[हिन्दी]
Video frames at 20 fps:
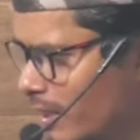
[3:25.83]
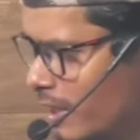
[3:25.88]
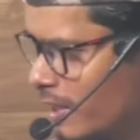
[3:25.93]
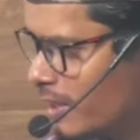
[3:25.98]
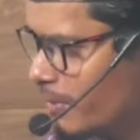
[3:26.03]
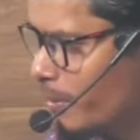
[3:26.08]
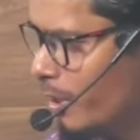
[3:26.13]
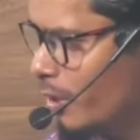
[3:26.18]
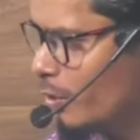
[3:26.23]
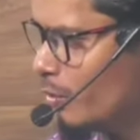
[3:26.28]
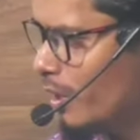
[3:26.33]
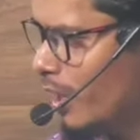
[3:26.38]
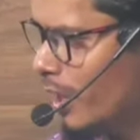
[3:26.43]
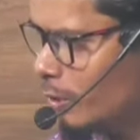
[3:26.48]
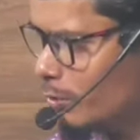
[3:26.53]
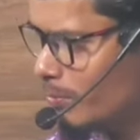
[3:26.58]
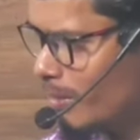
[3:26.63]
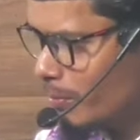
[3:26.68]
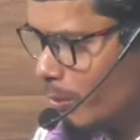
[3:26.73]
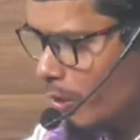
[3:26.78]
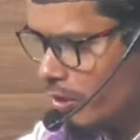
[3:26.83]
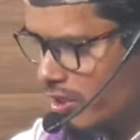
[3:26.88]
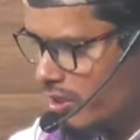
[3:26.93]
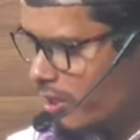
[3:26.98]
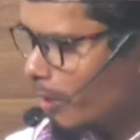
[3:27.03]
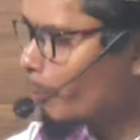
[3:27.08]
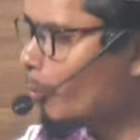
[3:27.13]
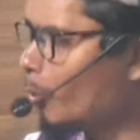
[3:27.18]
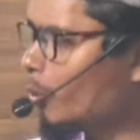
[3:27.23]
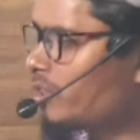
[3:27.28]
ये तस्वीर जो है तुम्हें बहुत
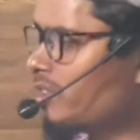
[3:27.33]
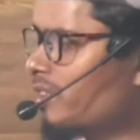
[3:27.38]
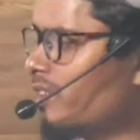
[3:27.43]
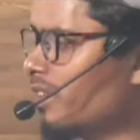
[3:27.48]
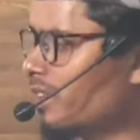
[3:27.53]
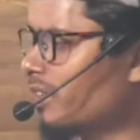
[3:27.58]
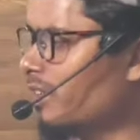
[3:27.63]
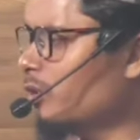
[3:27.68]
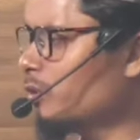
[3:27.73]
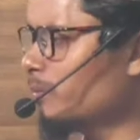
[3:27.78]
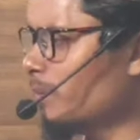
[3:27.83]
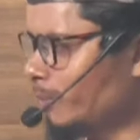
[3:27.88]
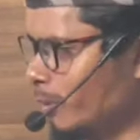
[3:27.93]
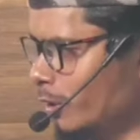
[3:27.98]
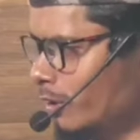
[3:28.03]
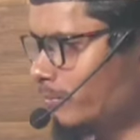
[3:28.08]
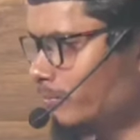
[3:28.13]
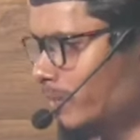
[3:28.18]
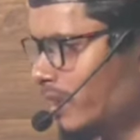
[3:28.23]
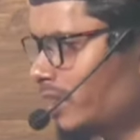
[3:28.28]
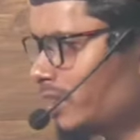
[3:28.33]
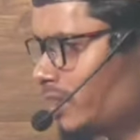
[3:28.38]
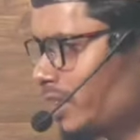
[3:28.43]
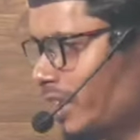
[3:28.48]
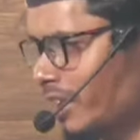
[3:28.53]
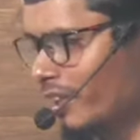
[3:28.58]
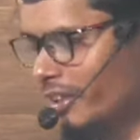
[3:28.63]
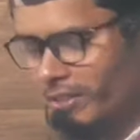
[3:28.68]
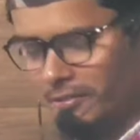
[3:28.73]
सपोर्ट देगी तुम्हें बहुत मदद